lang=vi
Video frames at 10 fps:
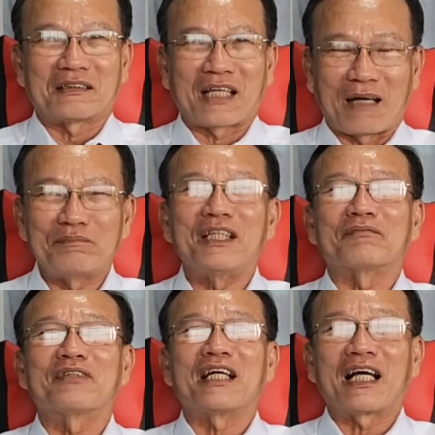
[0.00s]
cảm
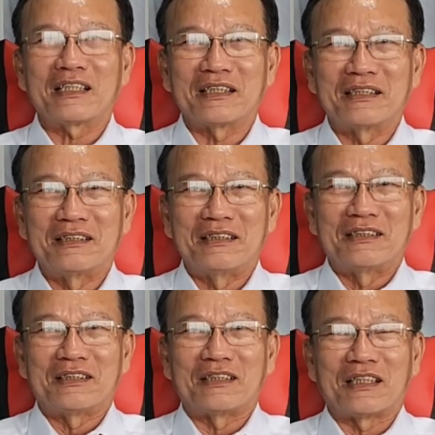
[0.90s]
nhận về anh
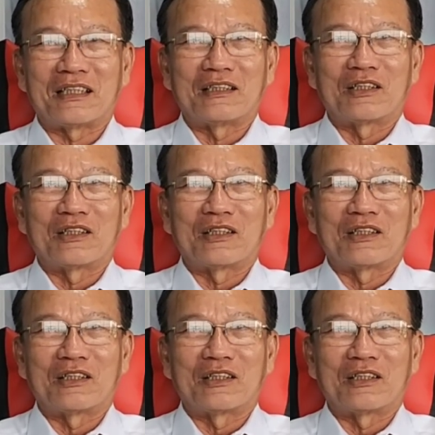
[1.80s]
yeah. À,